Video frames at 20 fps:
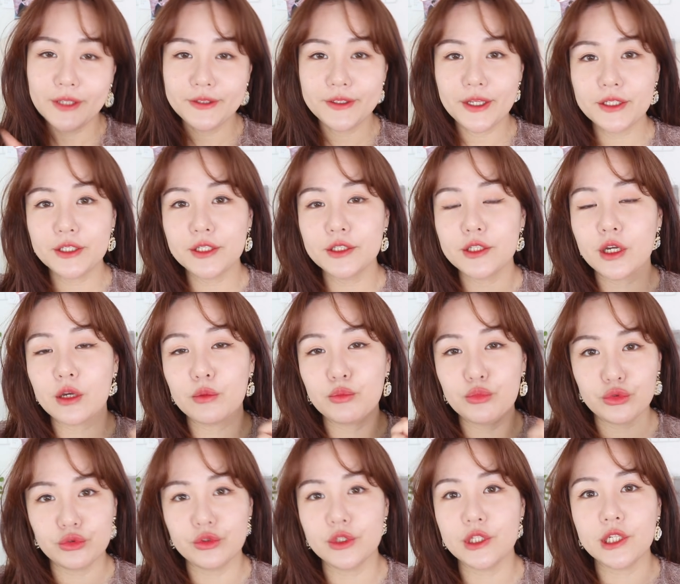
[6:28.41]
사실 제가
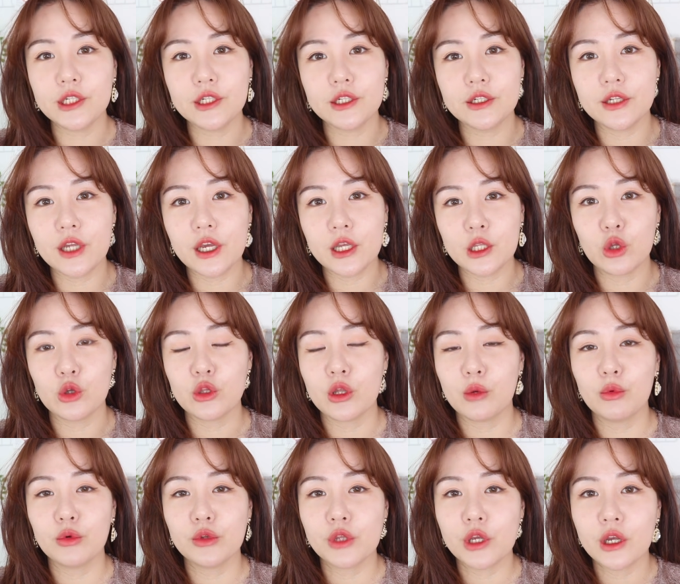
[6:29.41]
뷰티
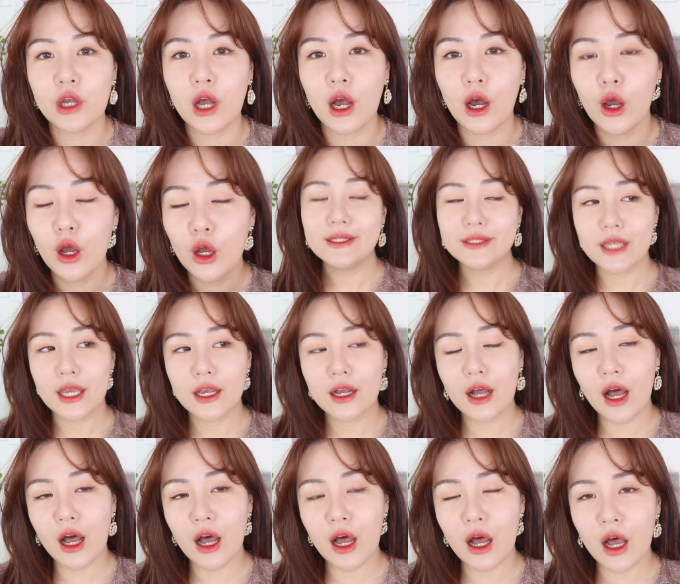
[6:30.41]
크리에이터다 보니까
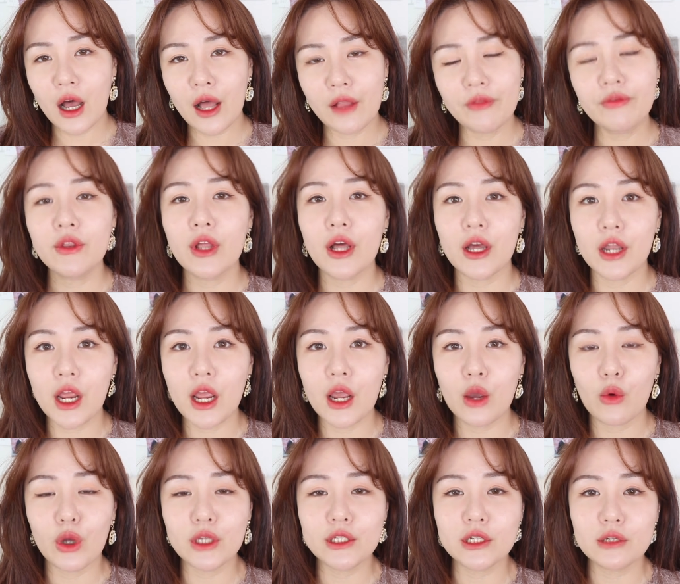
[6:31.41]
제가 한 달에
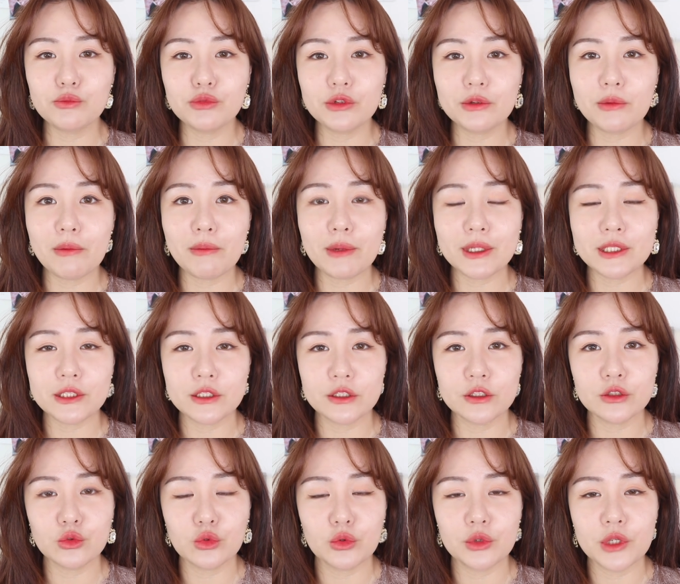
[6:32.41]
화장품에만
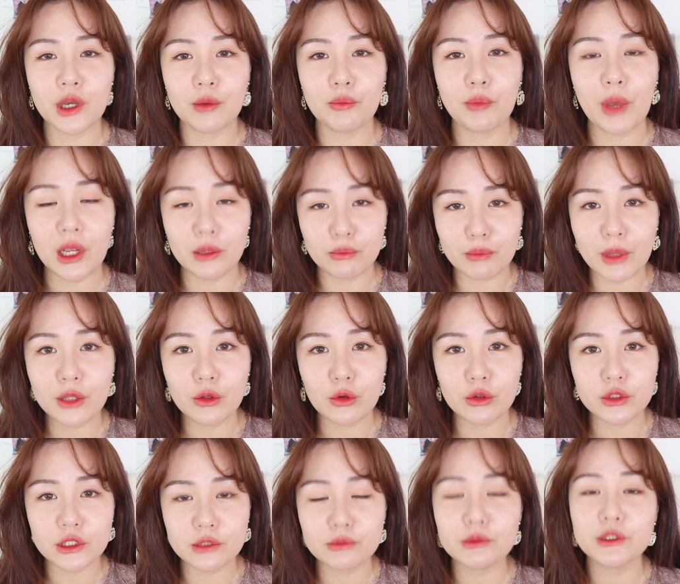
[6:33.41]
쓰는 돈이 한 백만
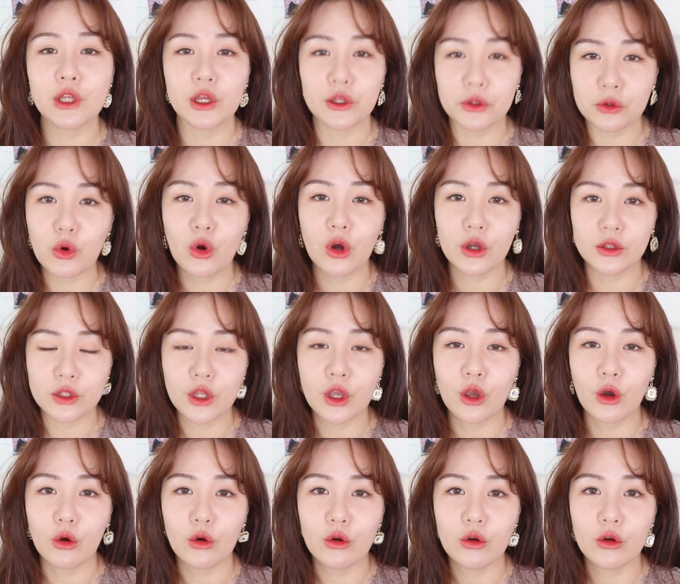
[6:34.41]
원쯤은 되는 것
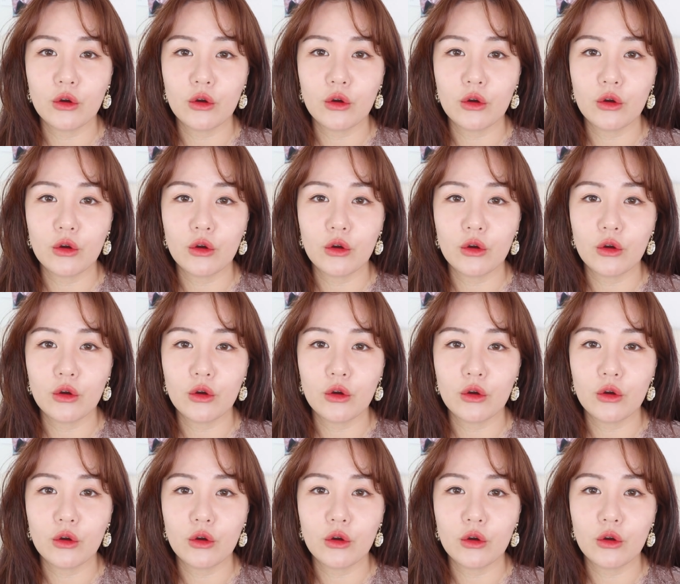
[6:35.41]
같아요.